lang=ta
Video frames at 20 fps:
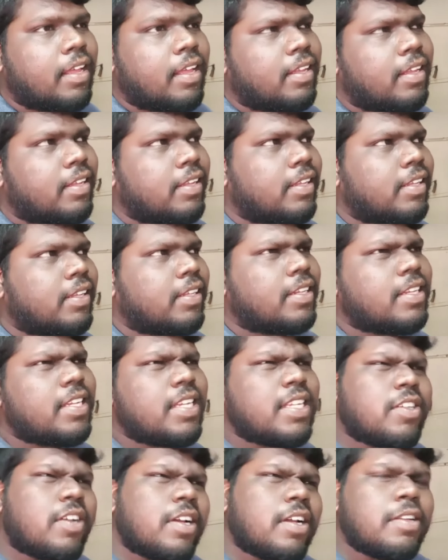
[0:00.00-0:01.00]
அது ஒரு
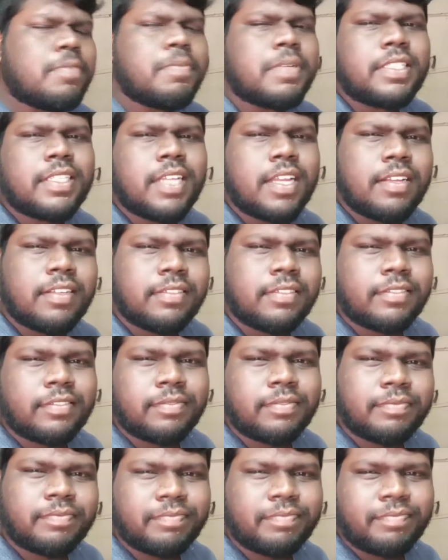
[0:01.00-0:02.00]
தனி சந்தோஷம் மச்சான்
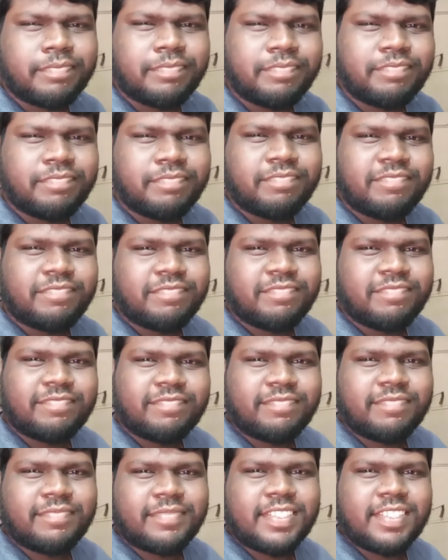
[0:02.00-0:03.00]

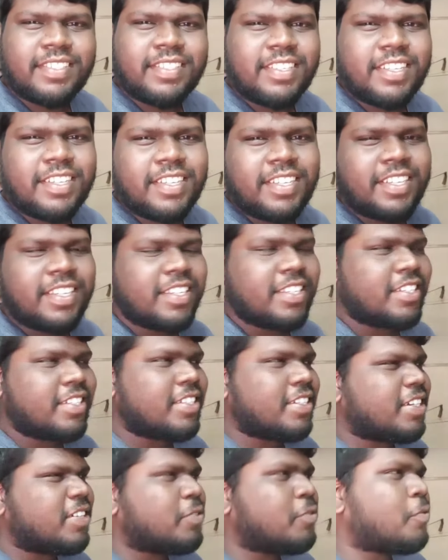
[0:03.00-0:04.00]
ஆனா எப்போ நம்ம அந்த
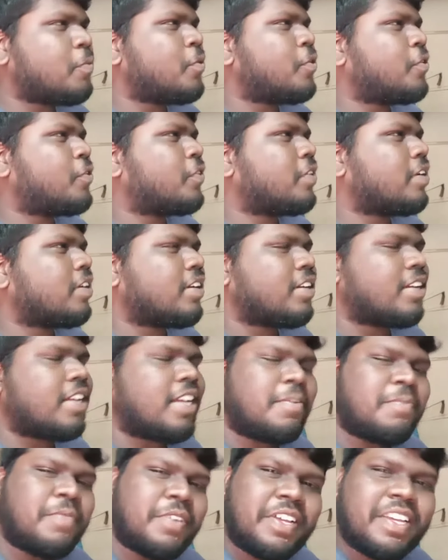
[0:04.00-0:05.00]
விஷயத்த பண்றோமோ
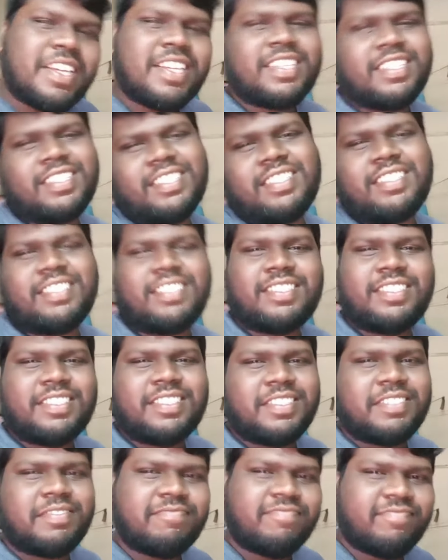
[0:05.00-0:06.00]
அப்பவே நம்ம லைஃப்
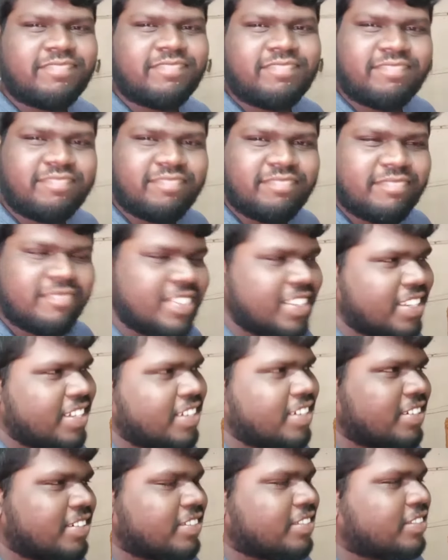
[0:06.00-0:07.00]

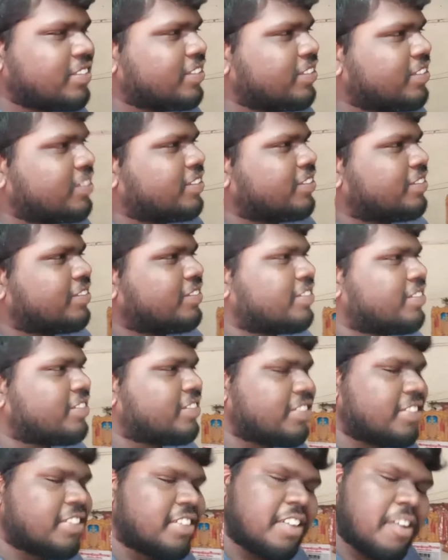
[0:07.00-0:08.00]
அப்படின்னாடா பண்ணுவோம்
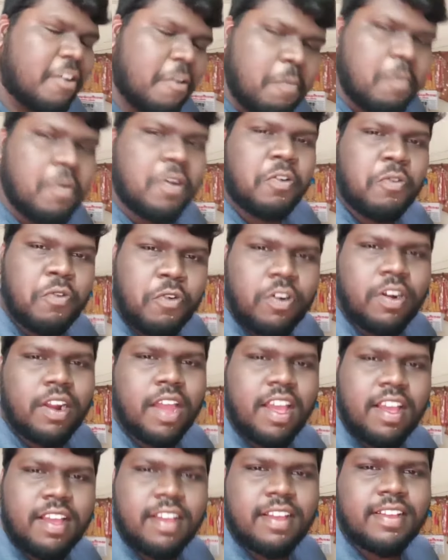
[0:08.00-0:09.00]
லவ்
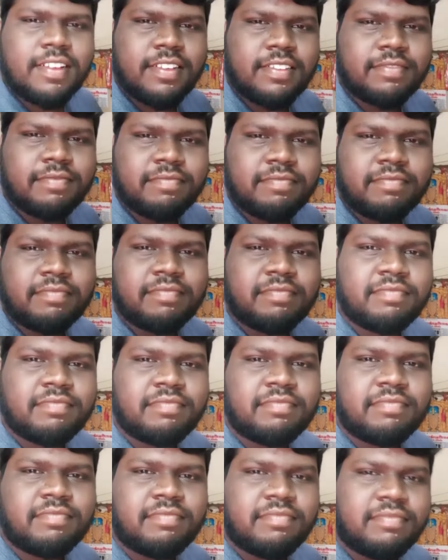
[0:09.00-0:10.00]
பண்ணுவோம் உங்க
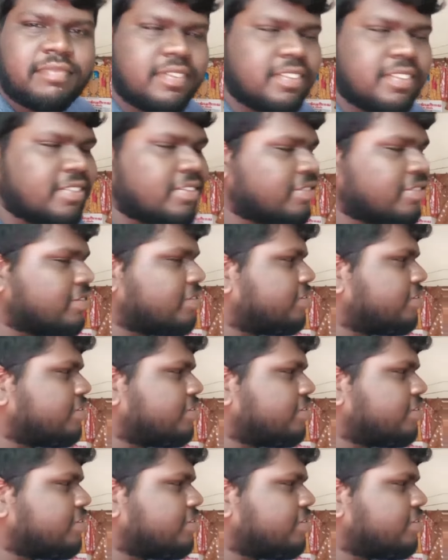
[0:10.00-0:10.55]
விடலையே என்ன